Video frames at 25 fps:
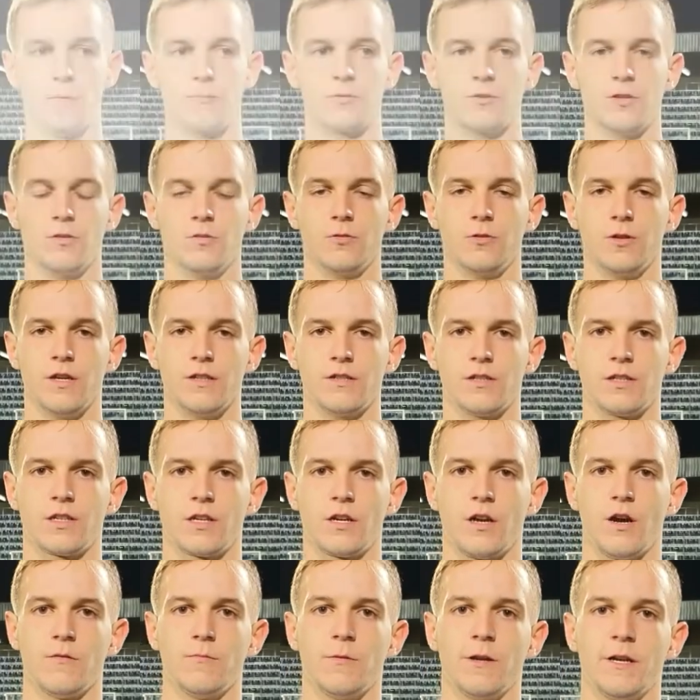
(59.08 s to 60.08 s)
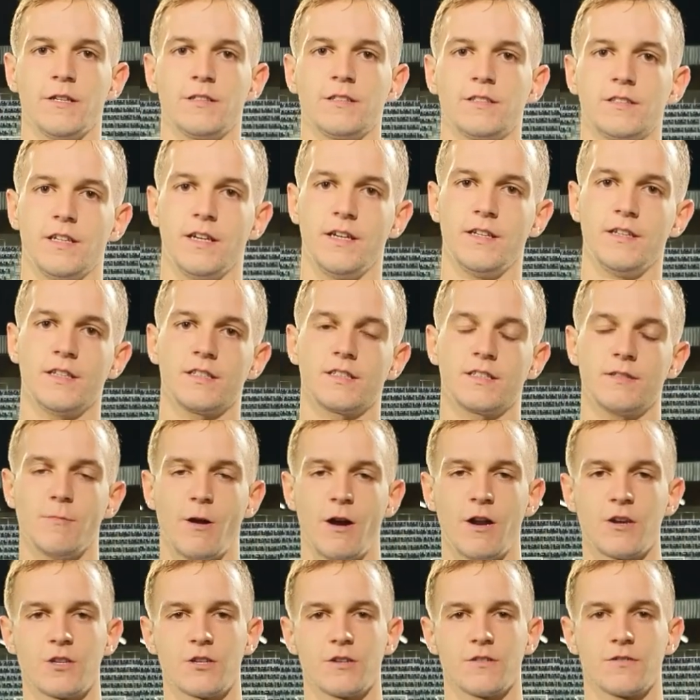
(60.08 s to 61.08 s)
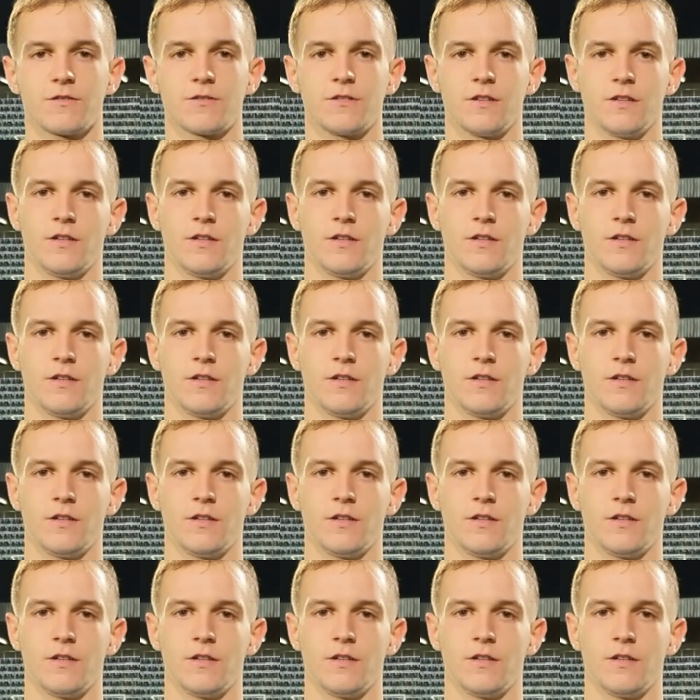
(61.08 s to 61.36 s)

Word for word: absolut. Also ich glaube, man hat gesehen, dass die Mannschaft